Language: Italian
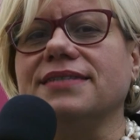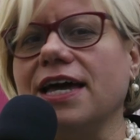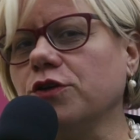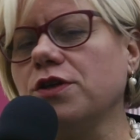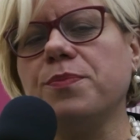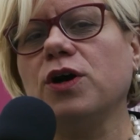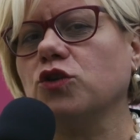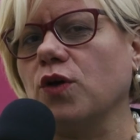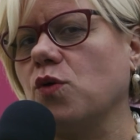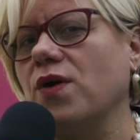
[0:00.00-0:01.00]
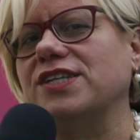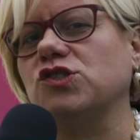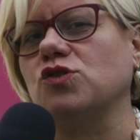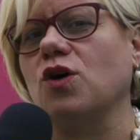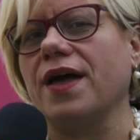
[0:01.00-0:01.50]
diario di bordo è
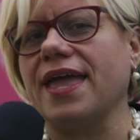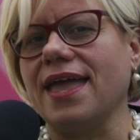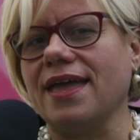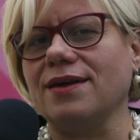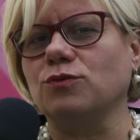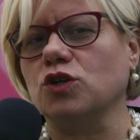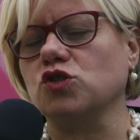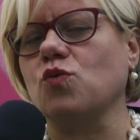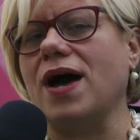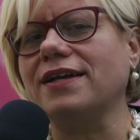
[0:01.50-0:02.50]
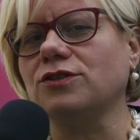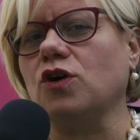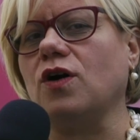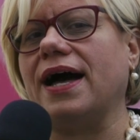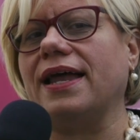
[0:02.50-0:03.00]
questo, è uno
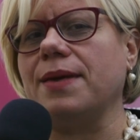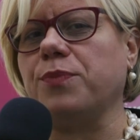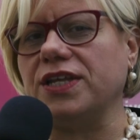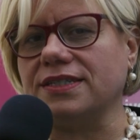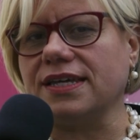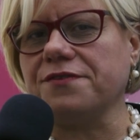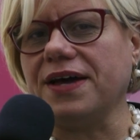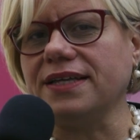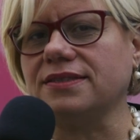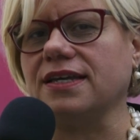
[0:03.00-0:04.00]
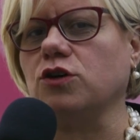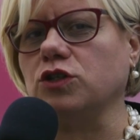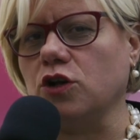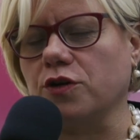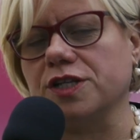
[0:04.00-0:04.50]
sguardo alle politiche fatte con i loro